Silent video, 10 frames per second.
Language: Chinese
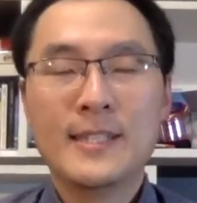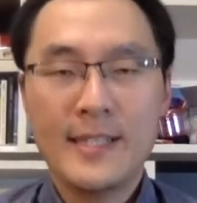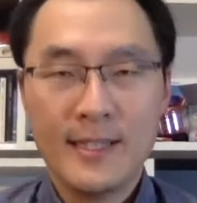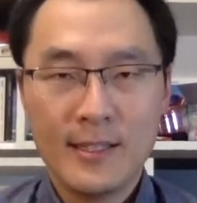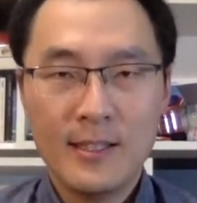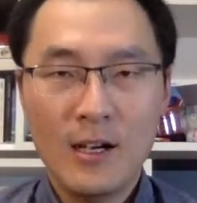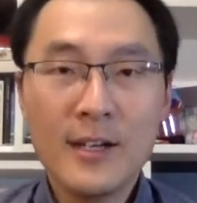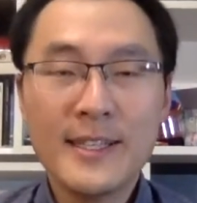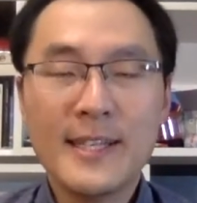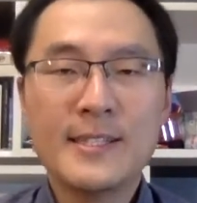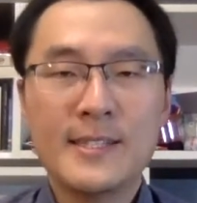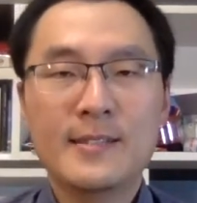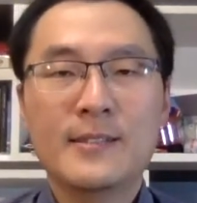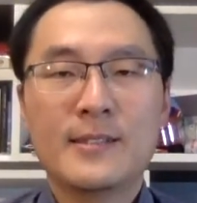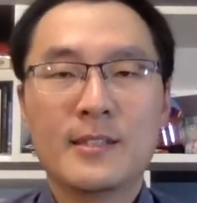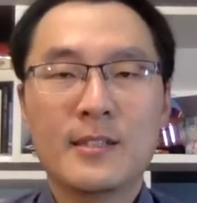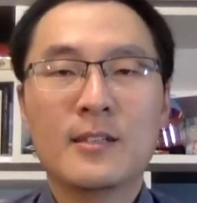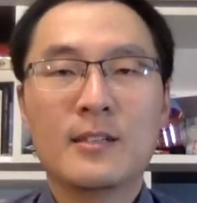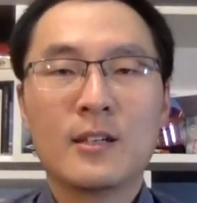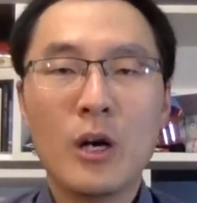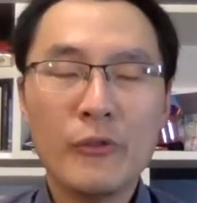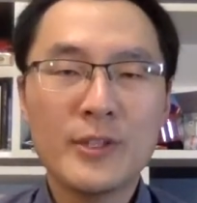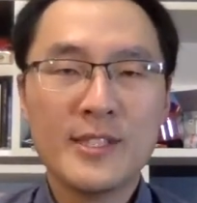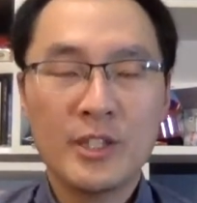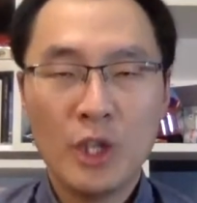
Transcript: 这个二年级的 conference